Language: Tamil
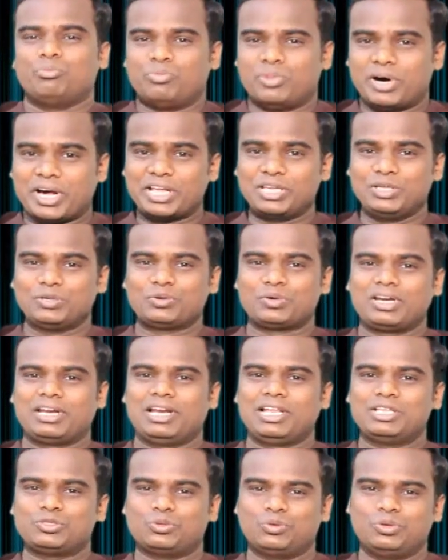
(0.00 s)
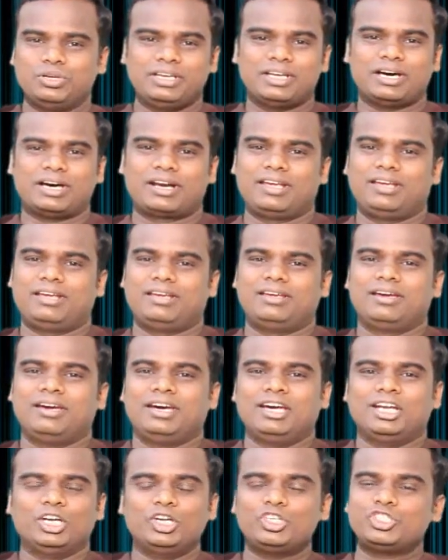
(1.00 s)
மறையுறையை சொல்லினாரே
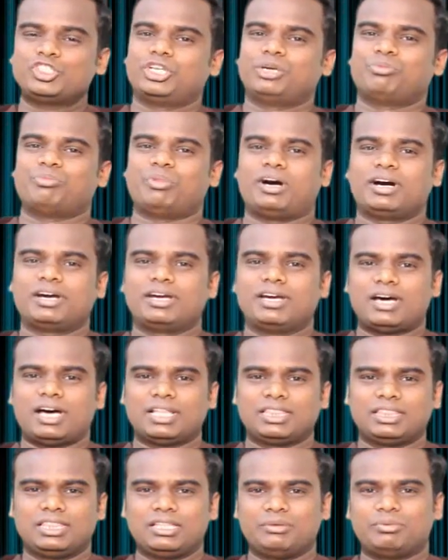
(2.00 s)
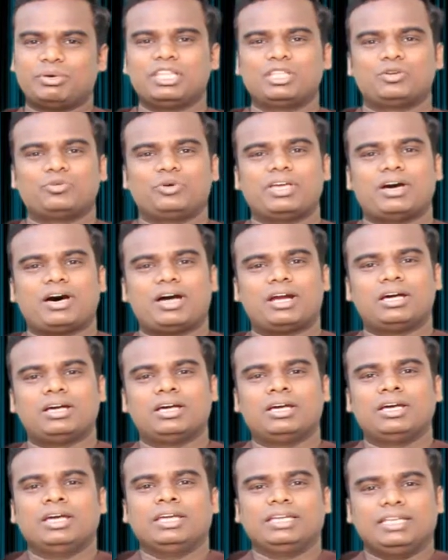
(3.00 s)
நிச்சயமாக அந்த மனிதனுடைய
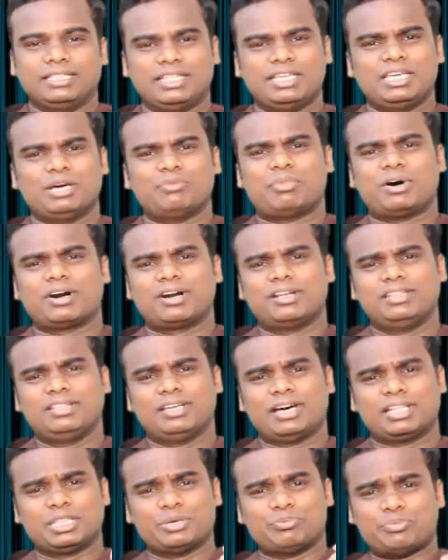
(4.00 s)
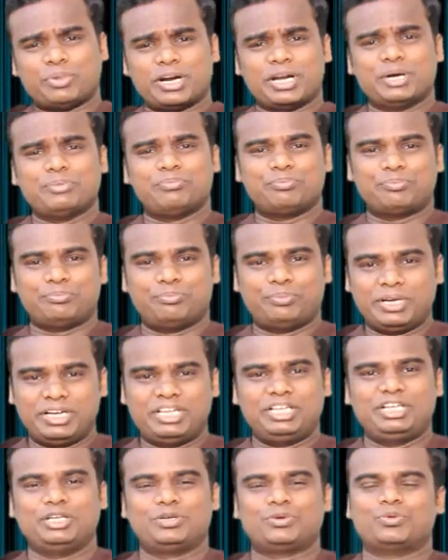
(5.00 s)
இதயமானது அந்த
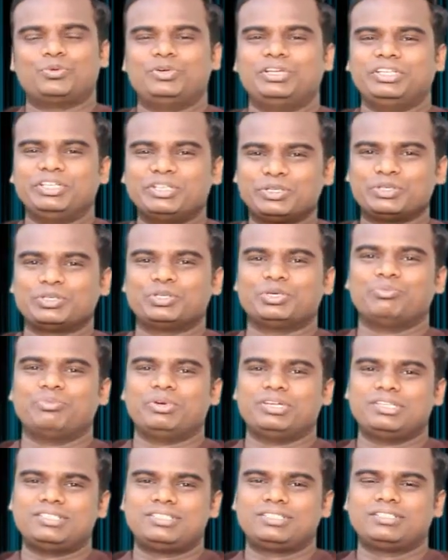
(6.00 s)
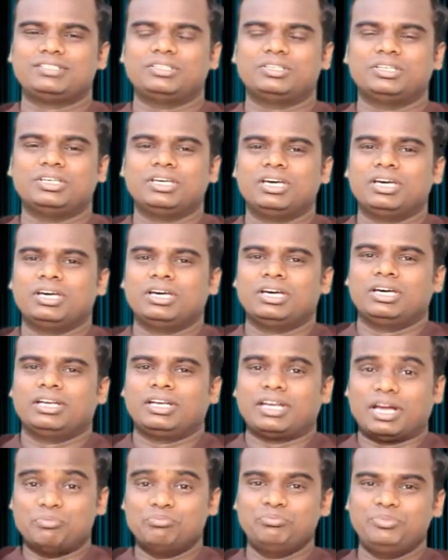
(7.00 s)
பணப்பெட்டிக்குள் இருக்கும் என்று
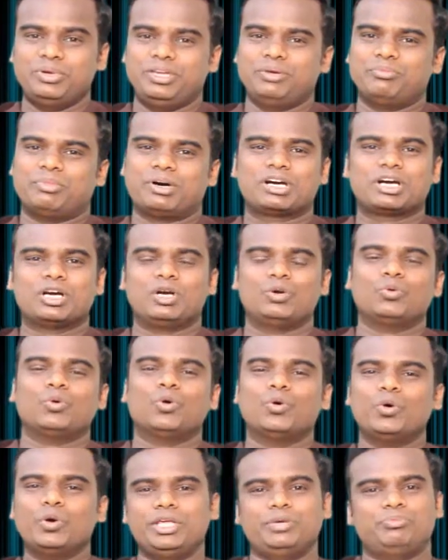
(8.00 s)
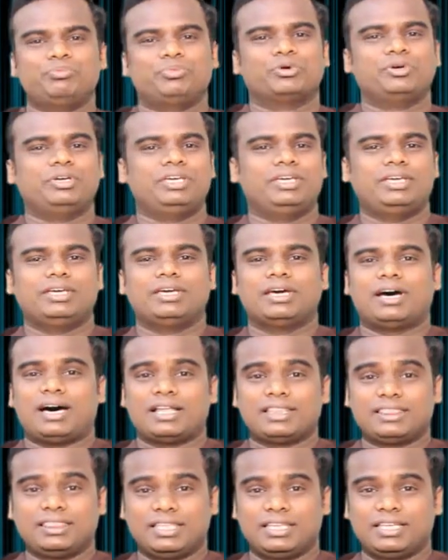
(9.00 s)
நம்பி மக்கள் ஓடி போய்
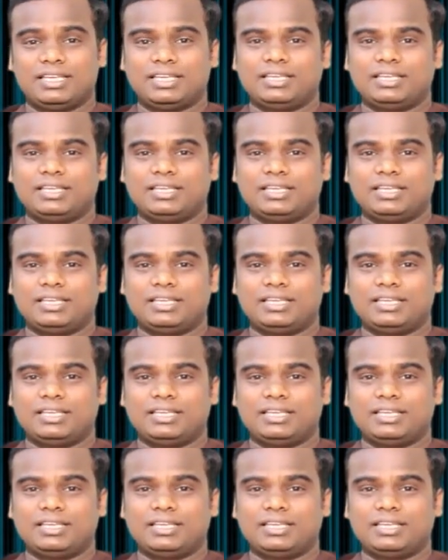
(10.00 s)
அந்த